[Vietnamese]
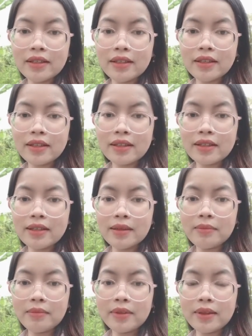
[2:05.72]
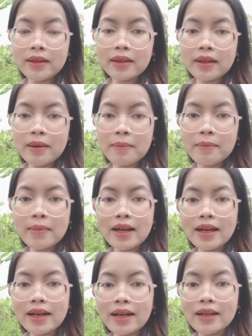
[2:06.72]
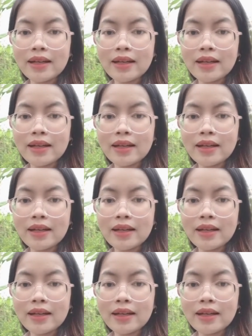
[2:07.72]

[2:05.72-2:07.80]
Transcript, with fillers: Giang Kim chín tám ba